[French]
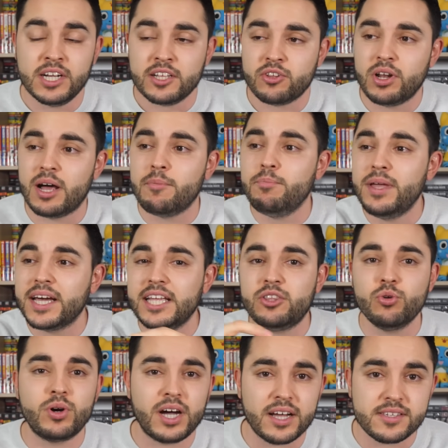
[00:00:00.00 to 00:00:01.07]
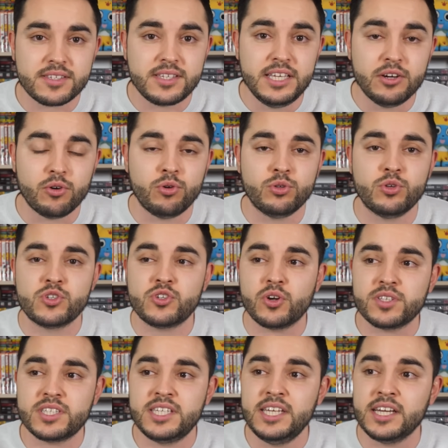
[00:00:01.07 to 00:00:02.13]
de la méritocratie au lieu de
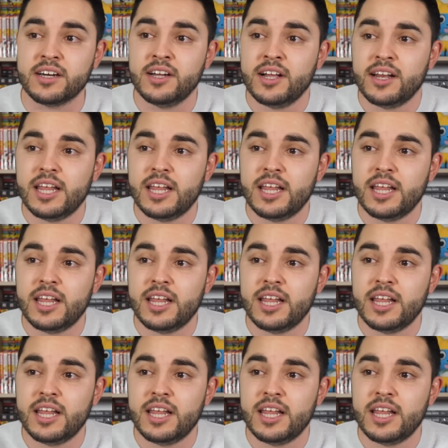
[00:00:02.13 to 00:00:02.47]
sortir